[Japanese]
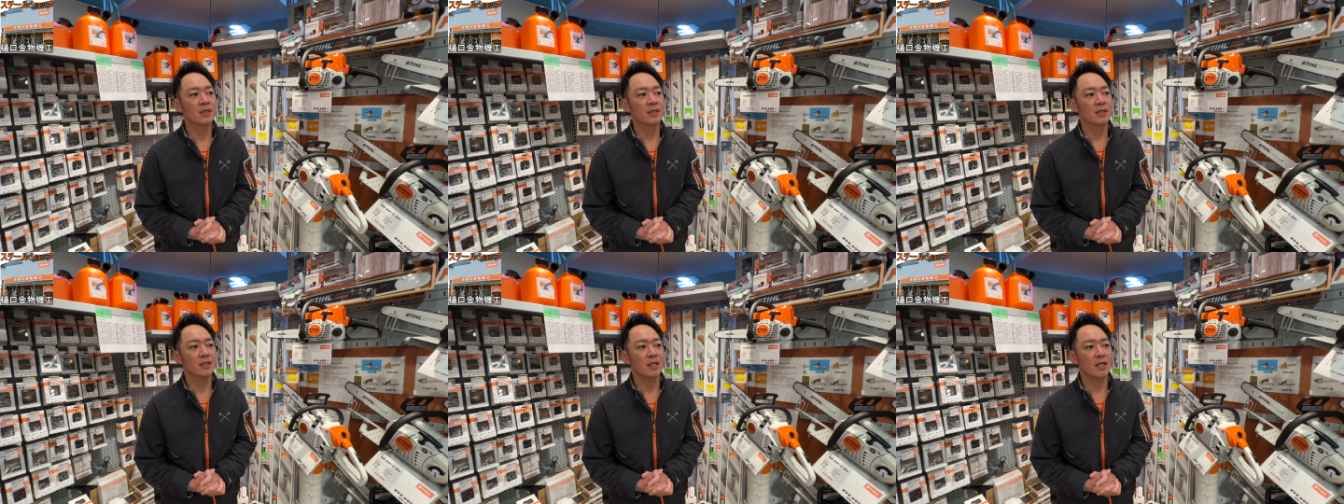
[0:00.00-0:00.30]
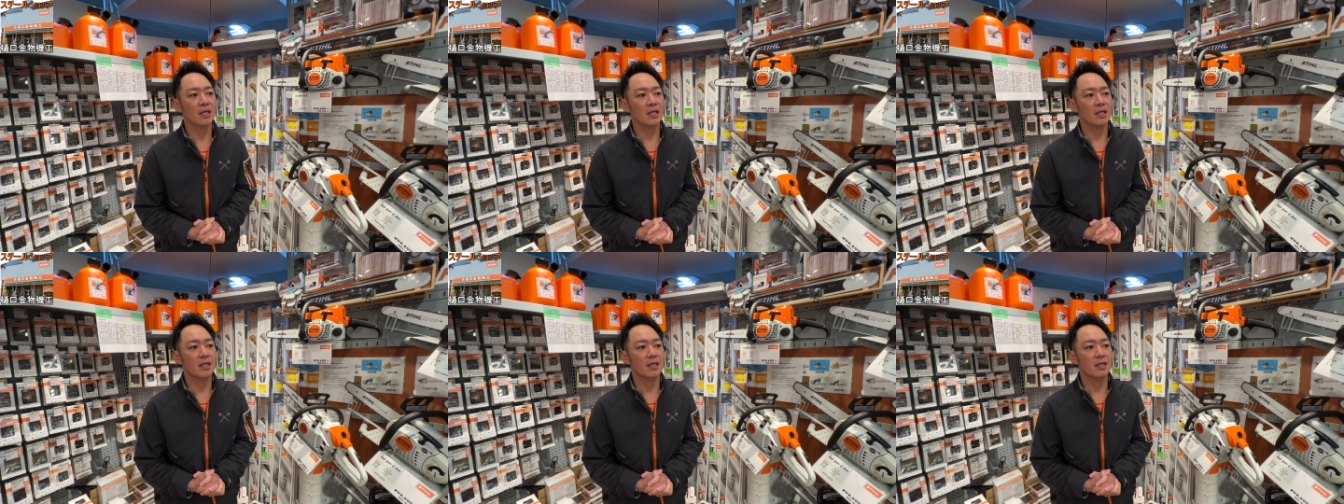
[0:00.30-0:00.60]

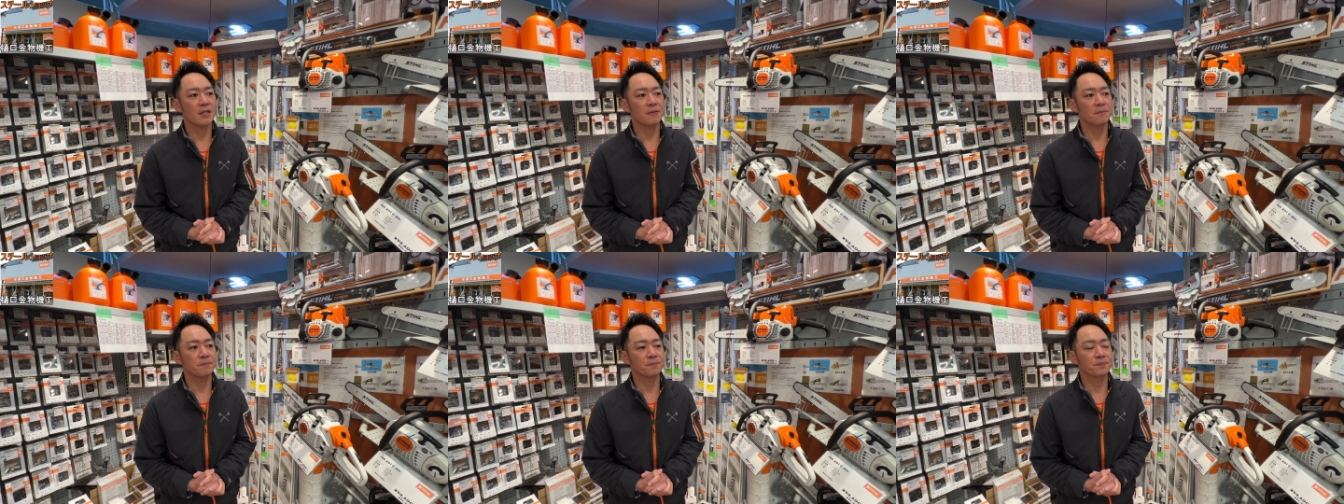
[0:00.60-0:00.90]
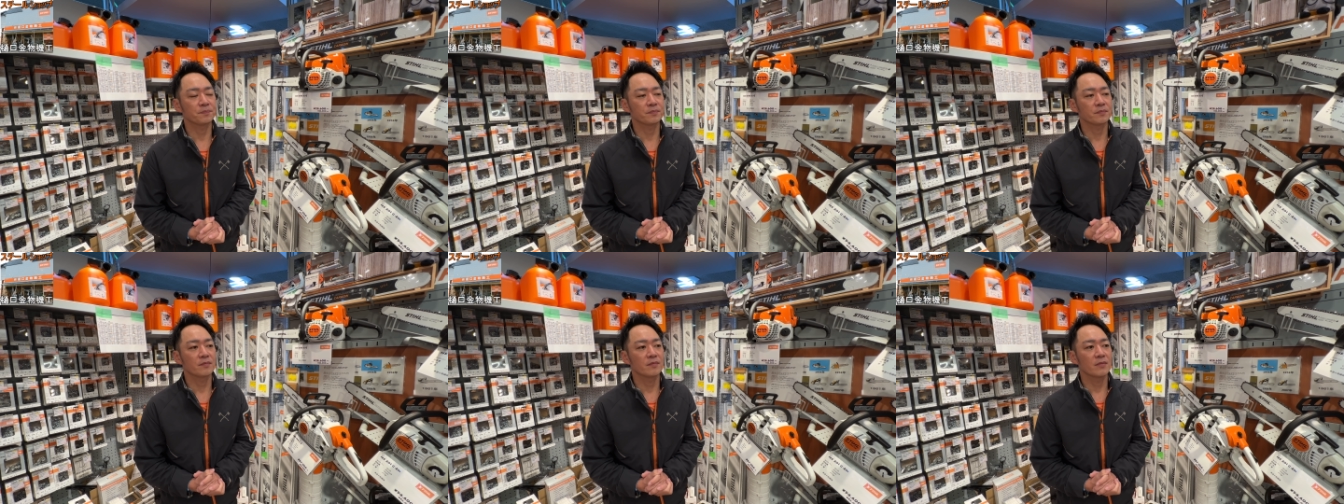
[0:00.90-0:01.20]
で
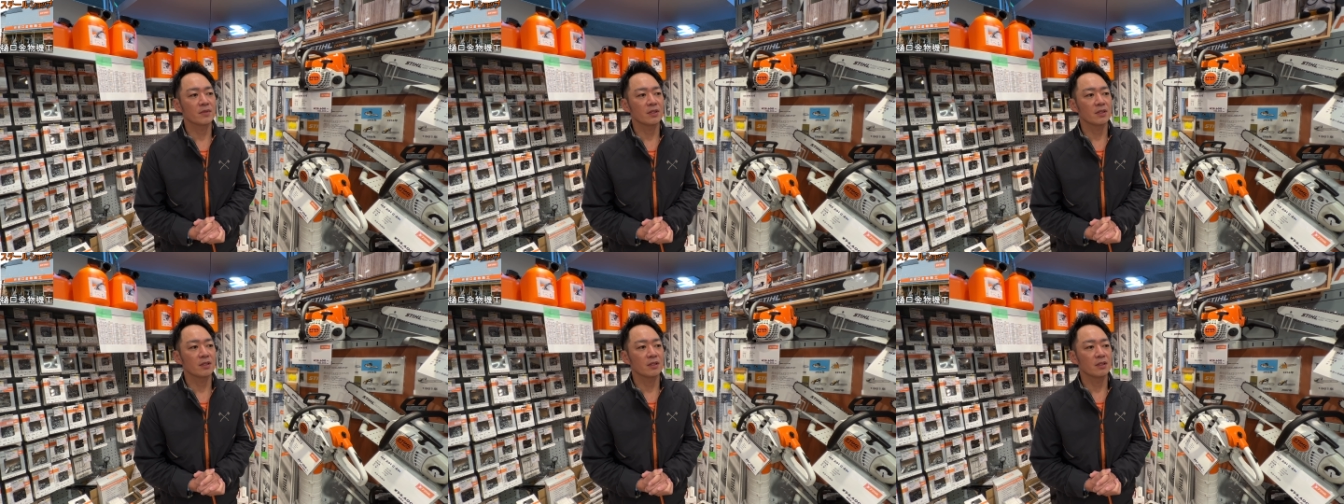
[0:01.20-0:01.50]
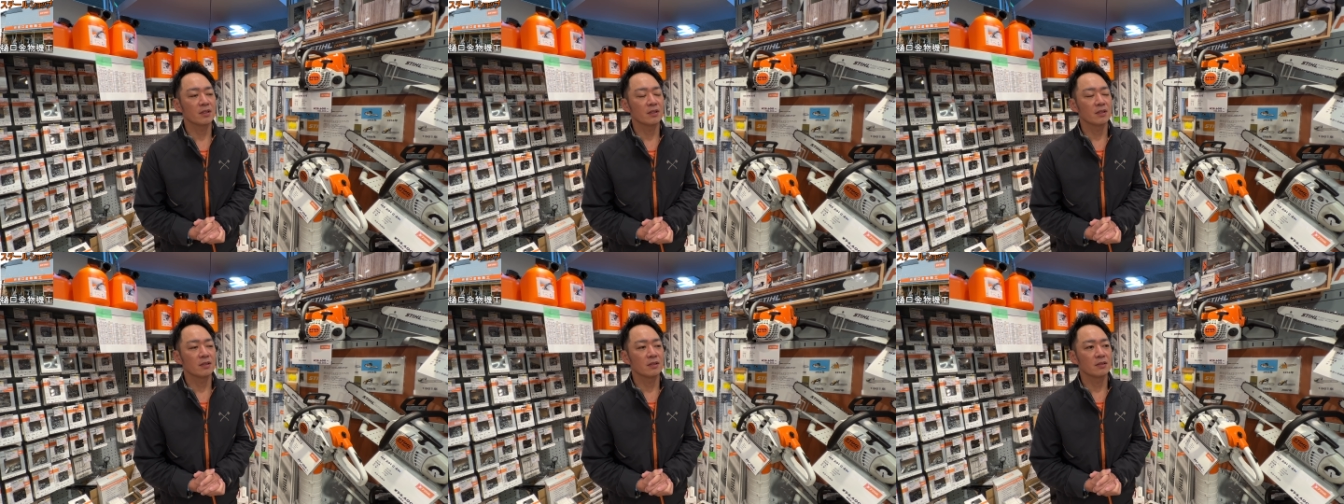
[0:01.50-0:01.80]

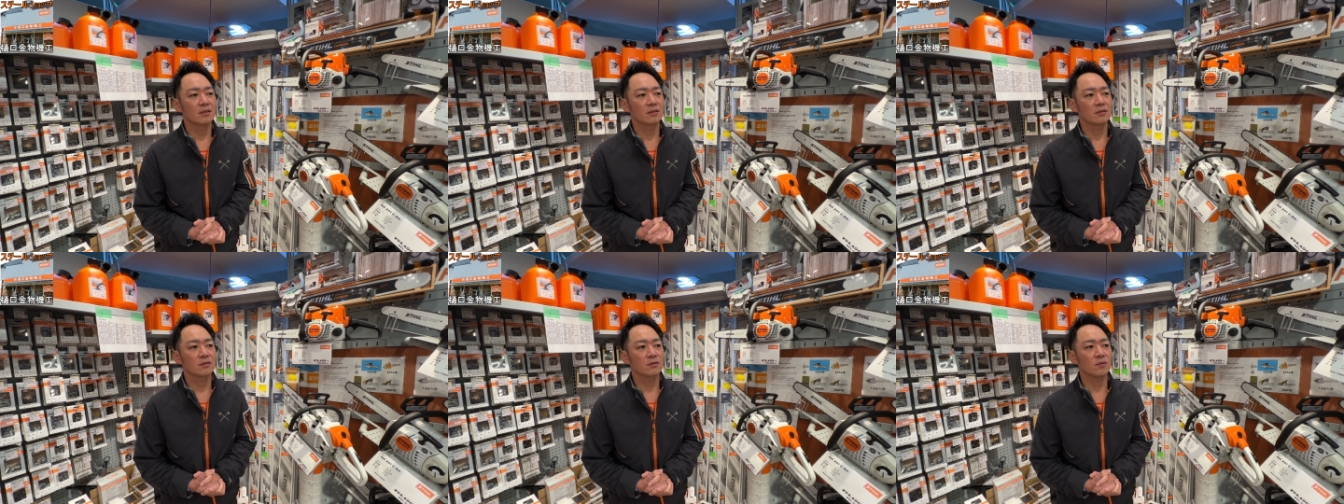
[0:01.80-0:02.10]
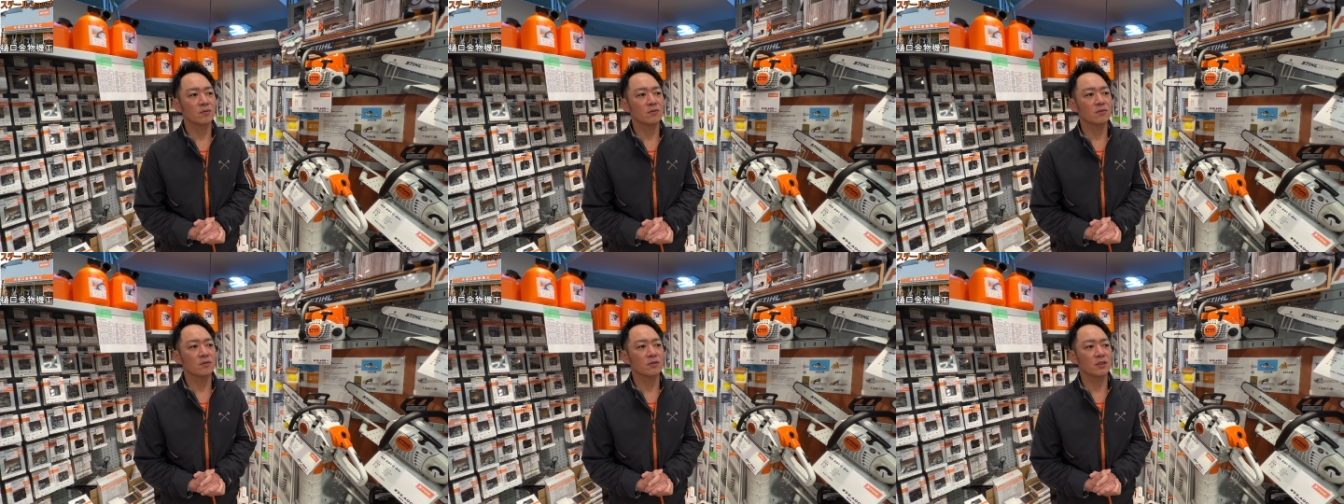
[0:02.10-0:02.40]
そ
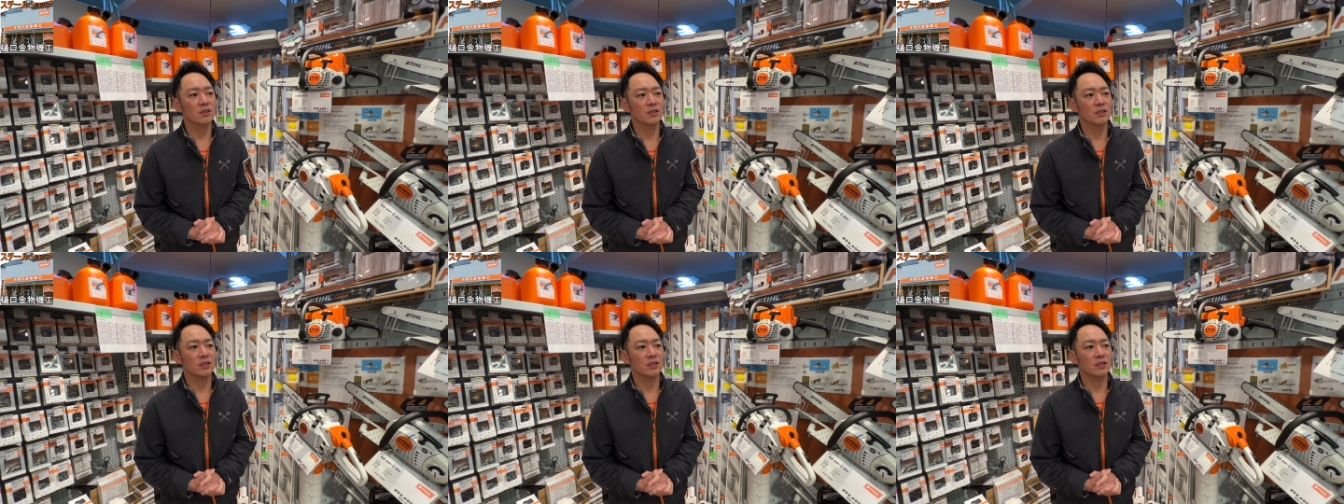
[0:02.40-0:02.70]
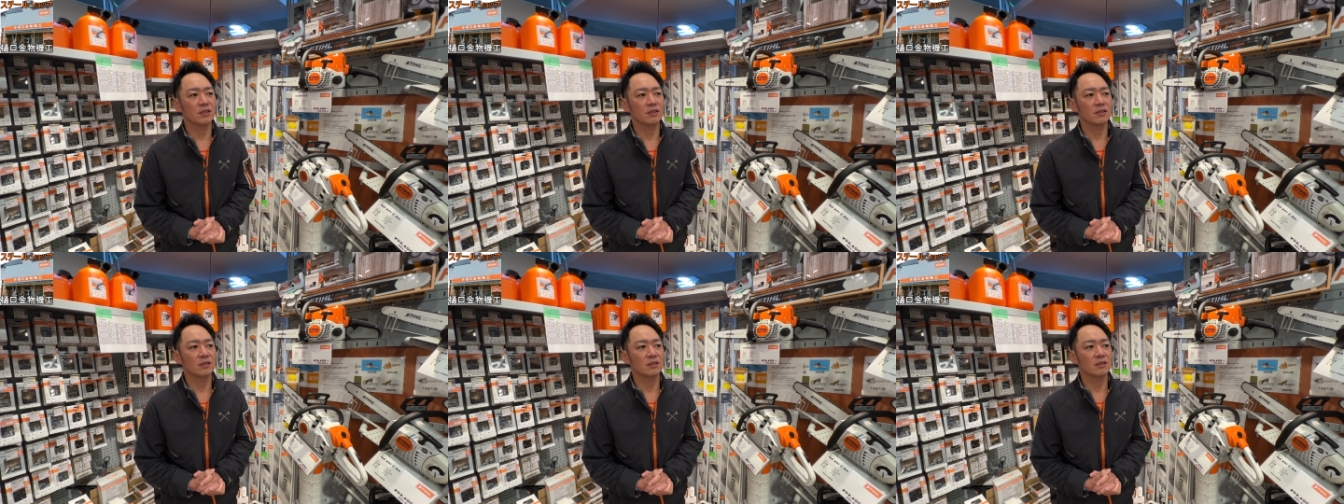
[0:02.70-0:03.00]
の時
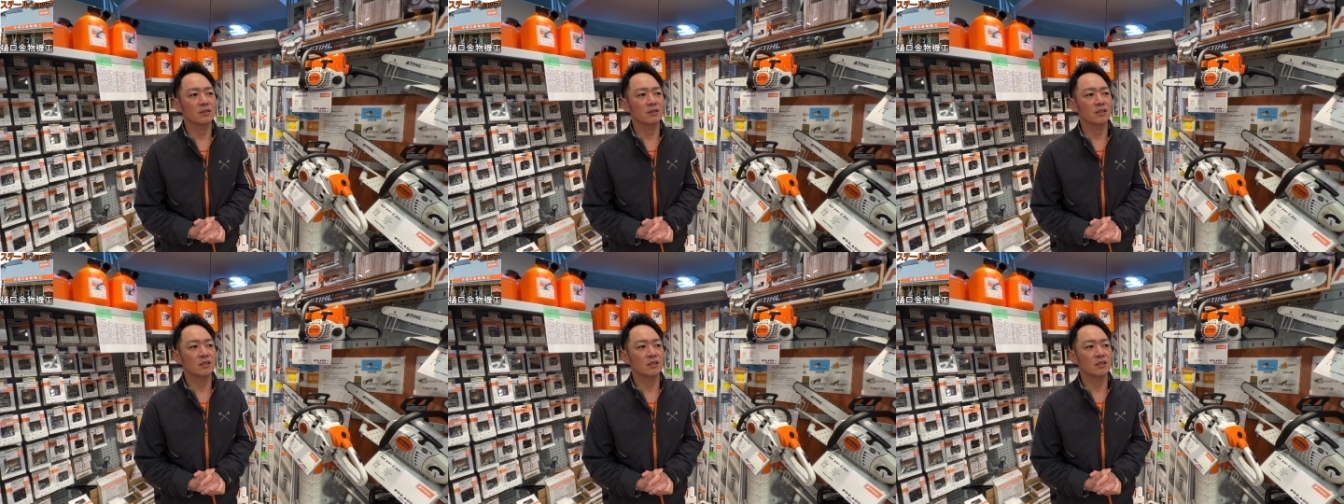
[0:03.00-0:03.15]
に